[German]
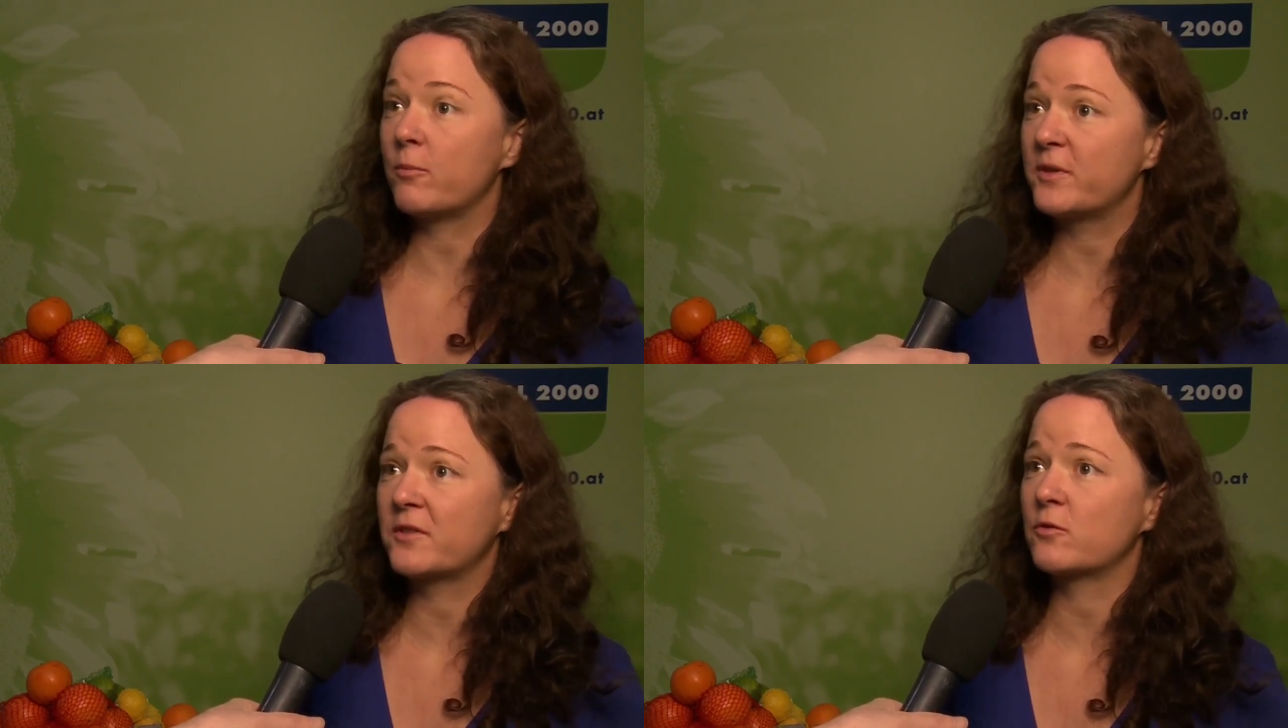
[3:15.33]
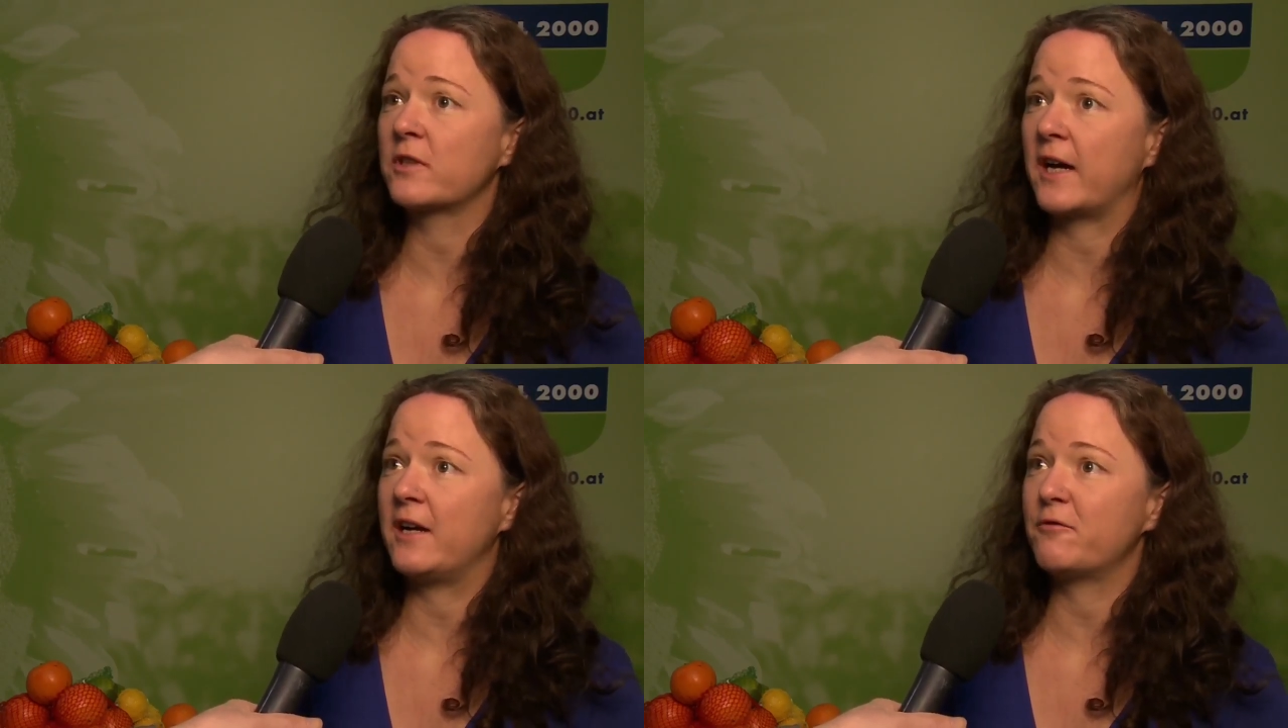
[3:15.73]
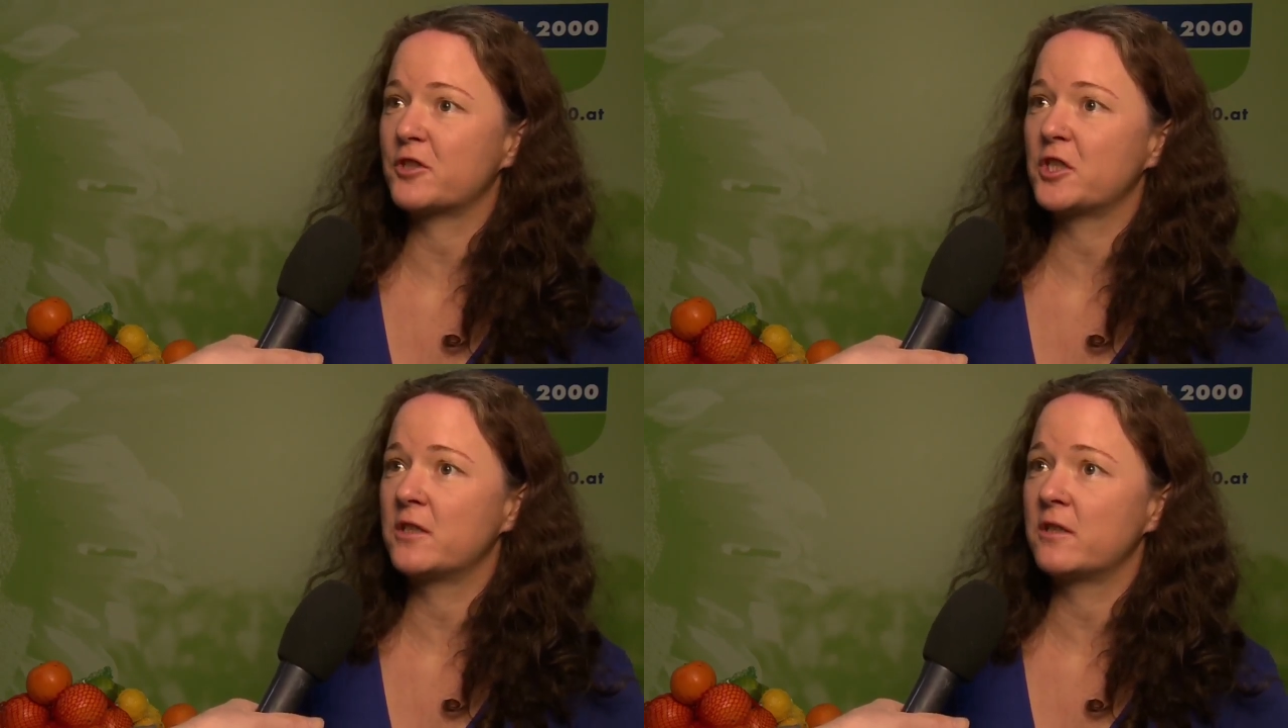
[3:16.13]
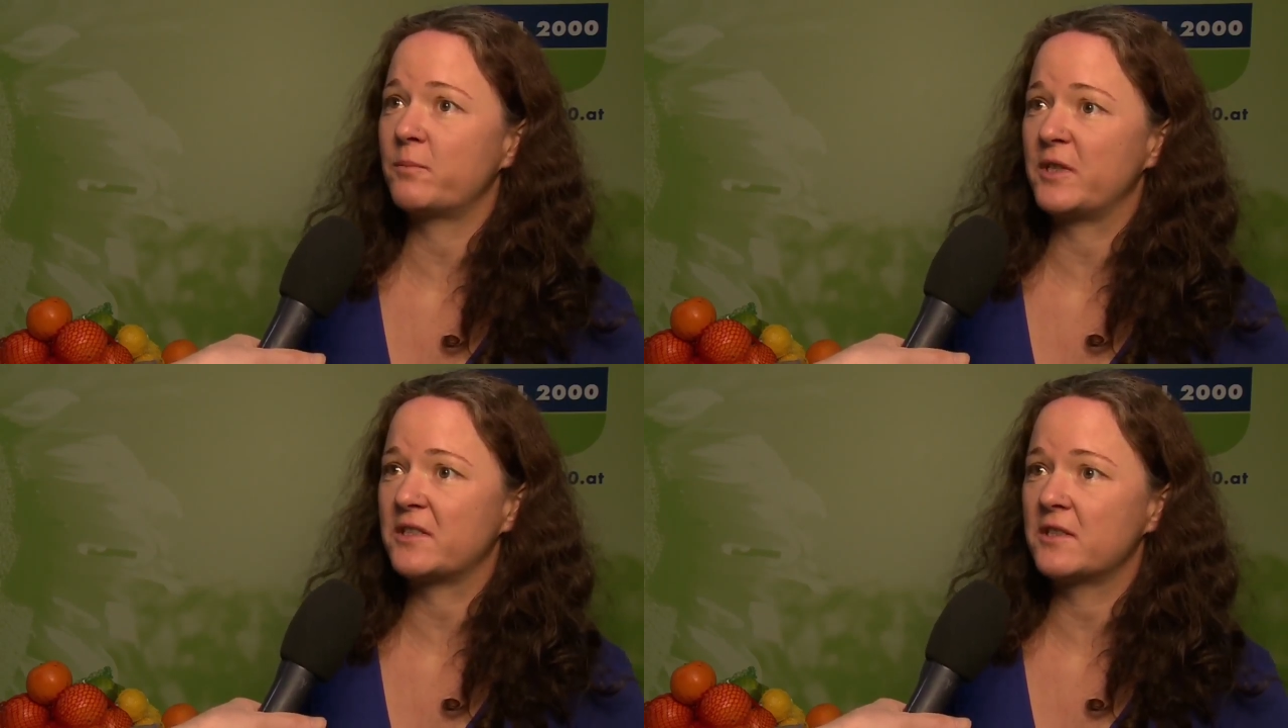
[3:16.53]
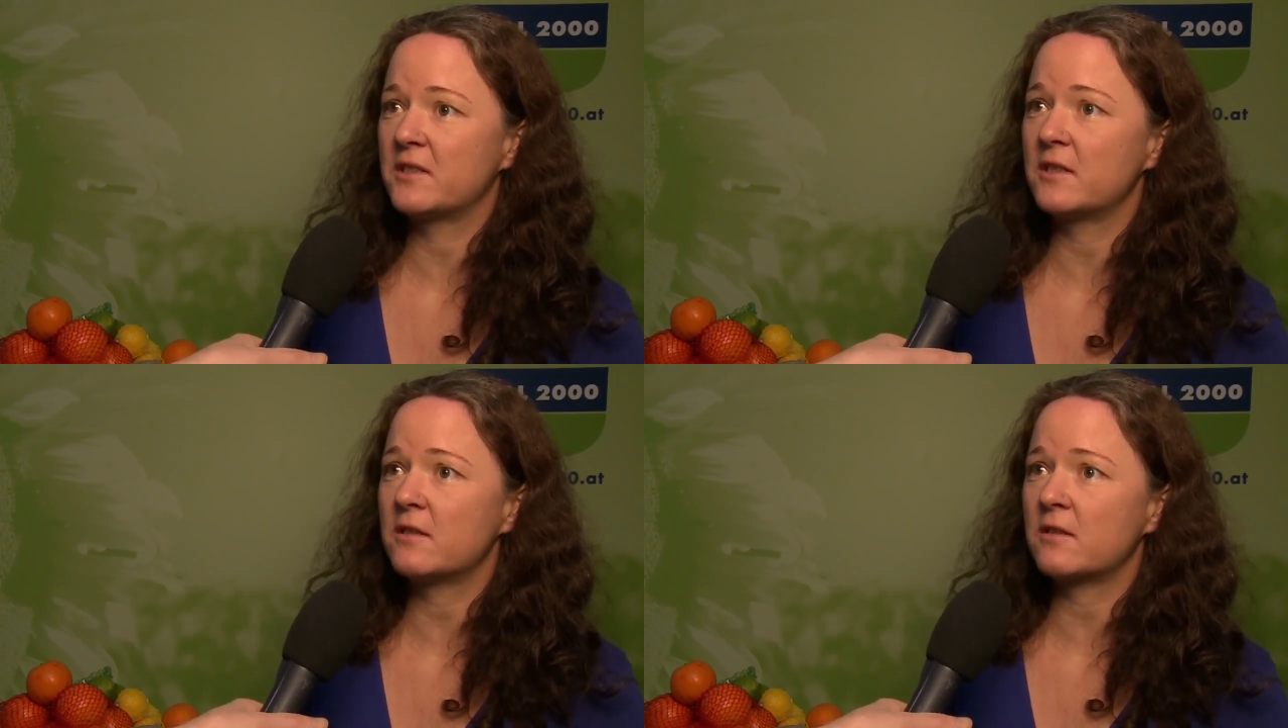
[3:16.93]
bis zu drei verschiedene
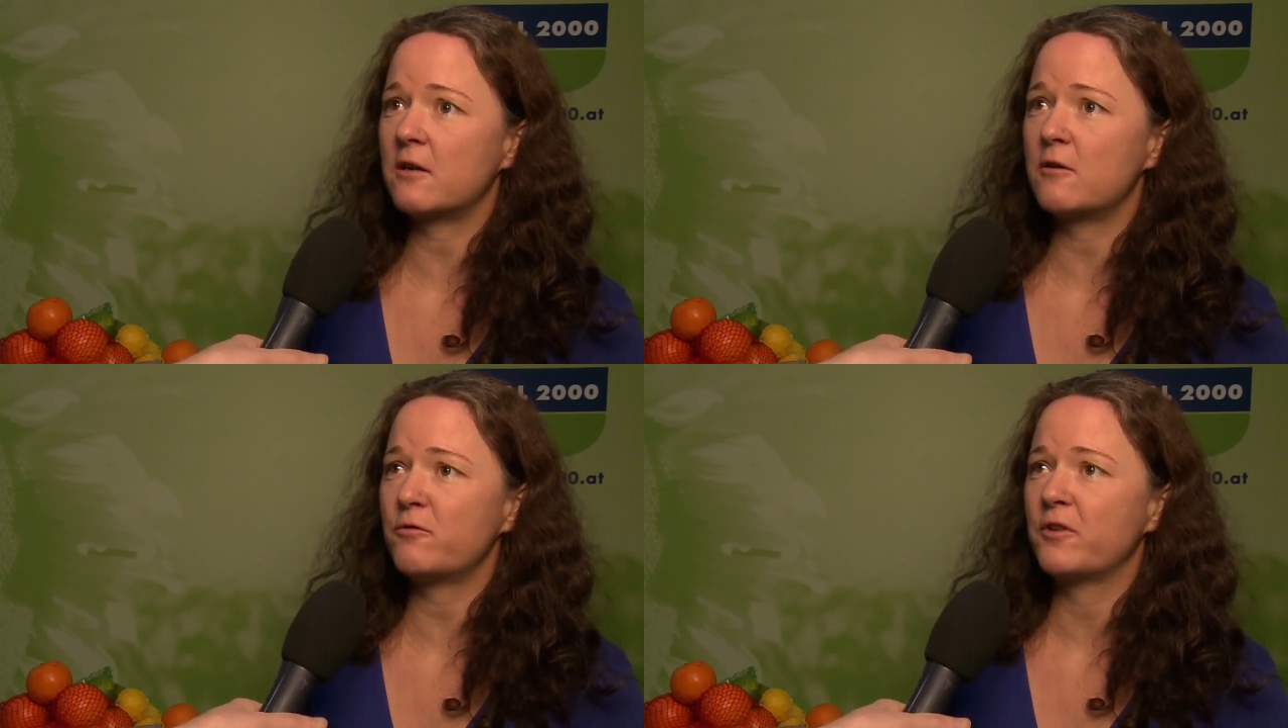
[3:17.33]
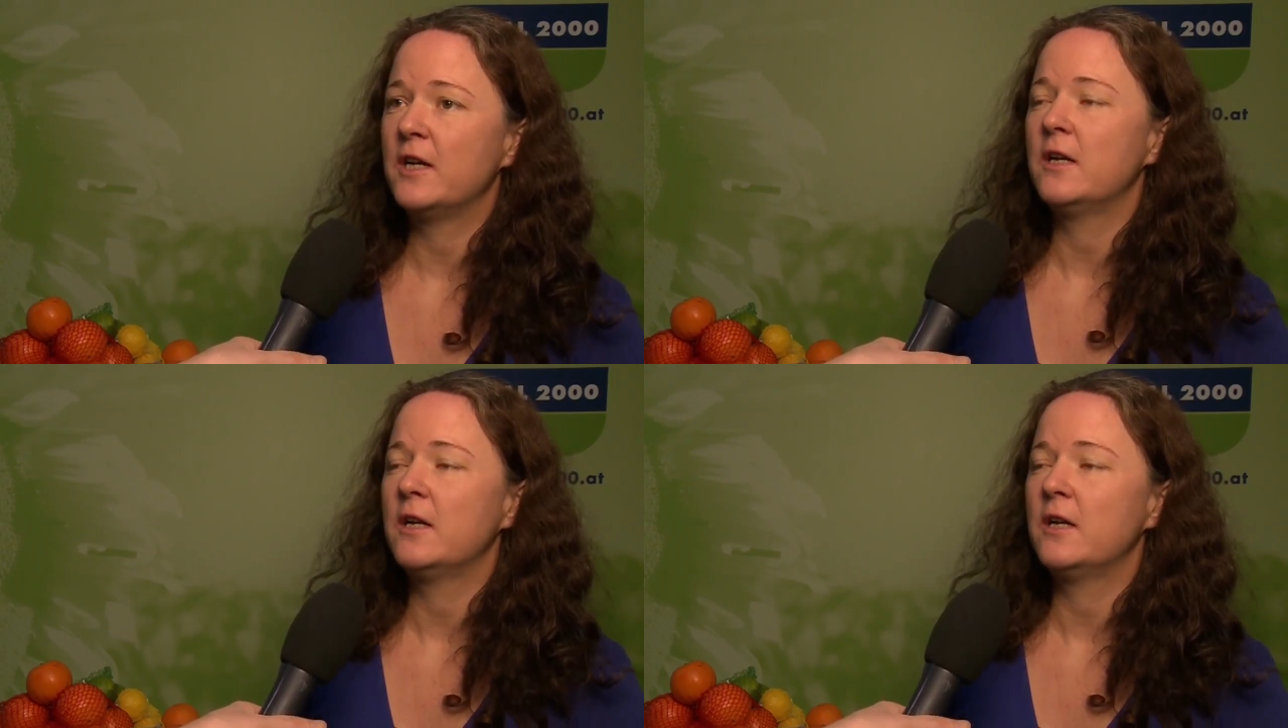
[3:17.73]
Pestizide drauf.